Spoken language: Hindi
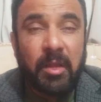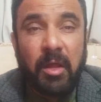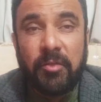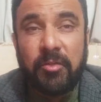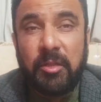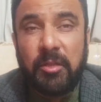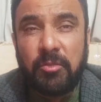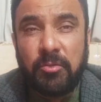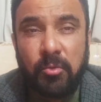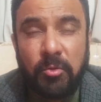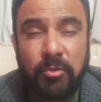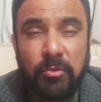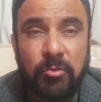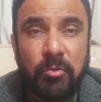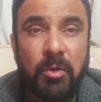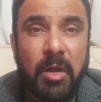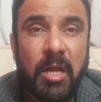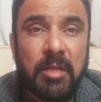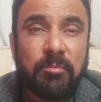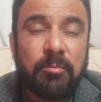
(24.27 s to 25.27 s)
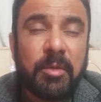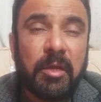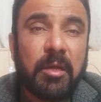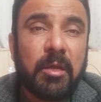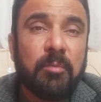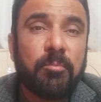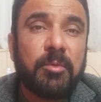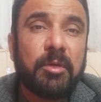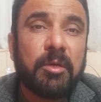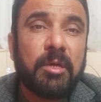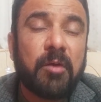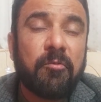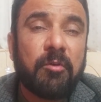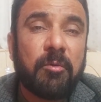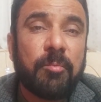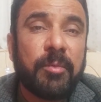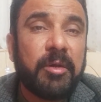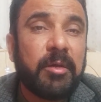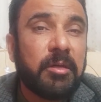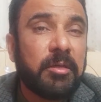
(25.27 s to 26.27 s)
अजीज दोस्तों आज मैं खबर
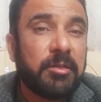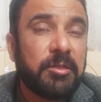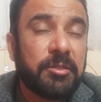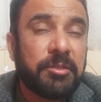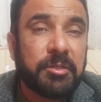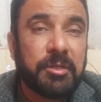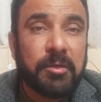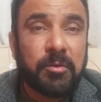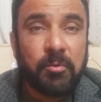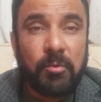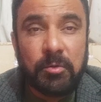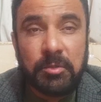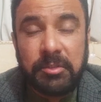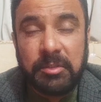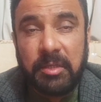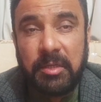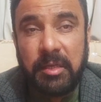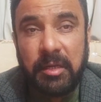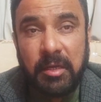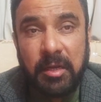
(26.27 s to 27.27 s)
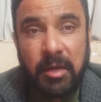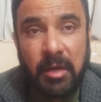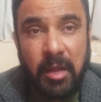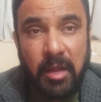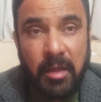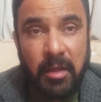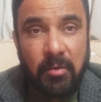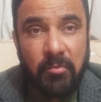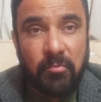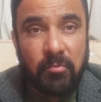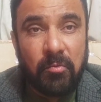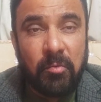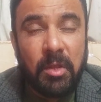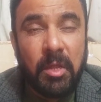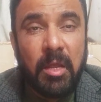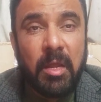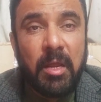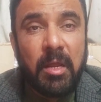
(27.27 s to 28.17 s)
रावलपिंडी डिस्ट्रिक्ट कोर्ट से लेकर आया हूँ